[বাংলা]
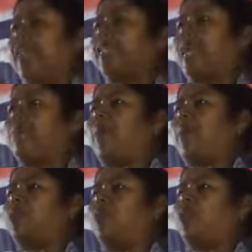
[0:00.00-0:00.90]
কানেকশন
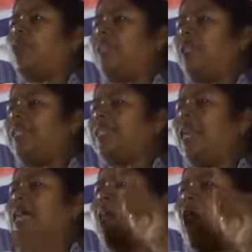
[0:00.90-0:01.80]
পাওয়ার যোগ্যতা রয়েছে
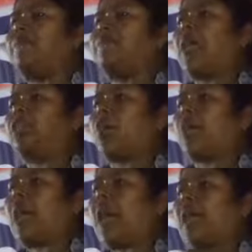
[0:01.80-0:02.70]
আপনার
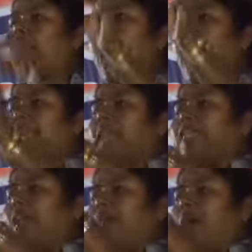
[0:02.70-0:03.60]
সরকার
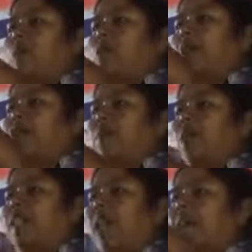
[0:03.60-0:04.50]
আঠাশে ফেব্রুয়ারির
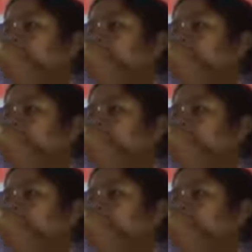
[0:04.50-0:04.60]
মধ্যে